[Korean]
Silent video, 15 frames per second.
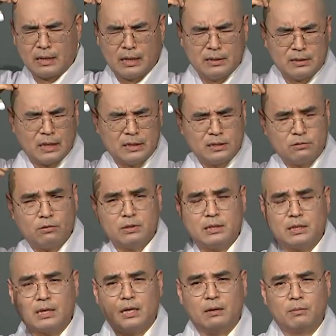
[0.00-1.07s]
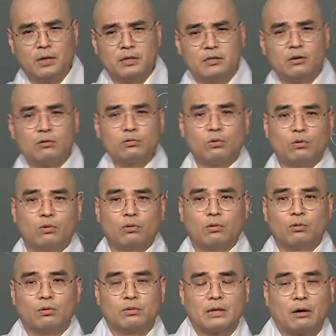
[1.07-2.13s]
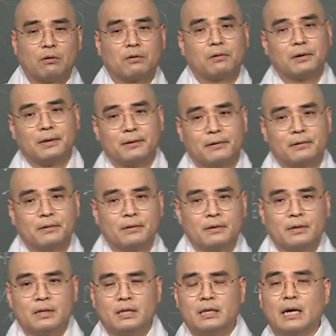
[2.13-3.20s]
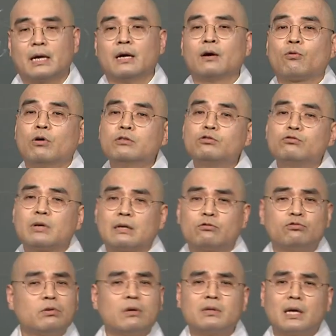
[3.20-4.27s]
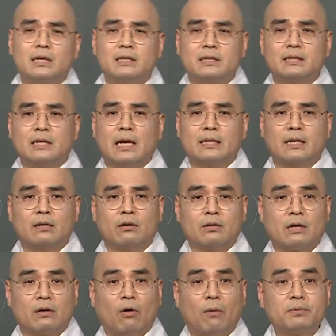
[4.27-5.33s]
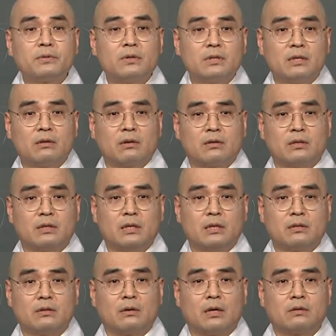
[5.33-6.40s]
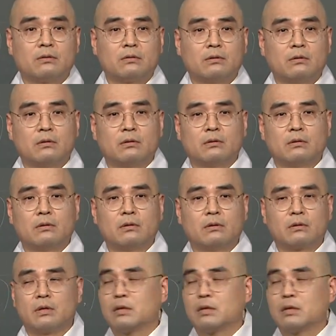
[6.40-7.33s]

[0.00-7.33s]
한 40권인가? 뭐 이 정도 어, 나올 거예요. 이게 권수가 뚜렷하지는 않아요. 그러니까 없어진 것들이 있어가지고, 어,